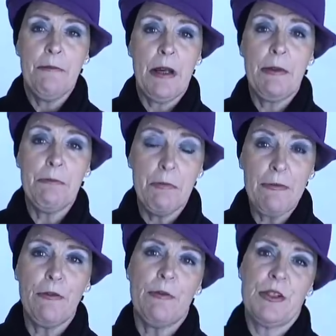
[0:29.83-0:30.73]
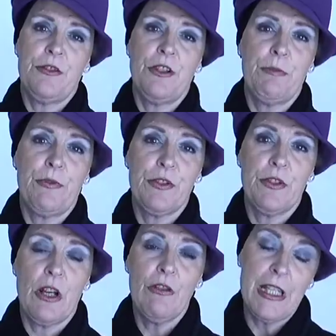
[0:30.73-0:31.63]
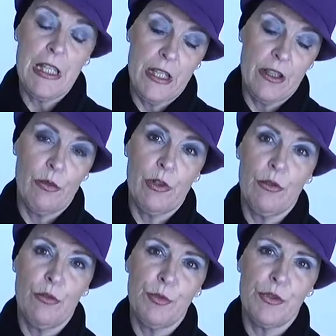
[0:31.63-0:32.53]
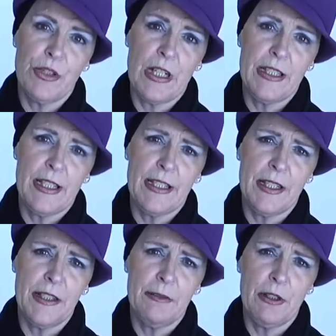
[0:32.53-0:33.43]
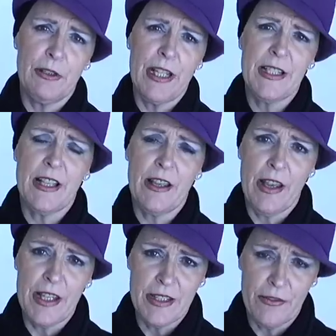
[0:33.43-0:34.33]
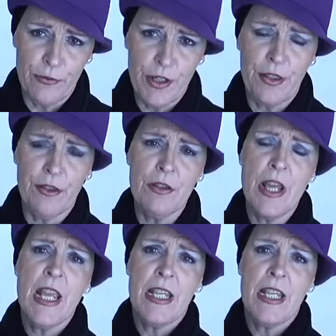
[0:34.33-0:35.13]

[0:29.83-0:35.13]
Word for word: va a haber más formación del profesorado y desde luego el Grupo Socialista tiene que valorar ese esfuerzo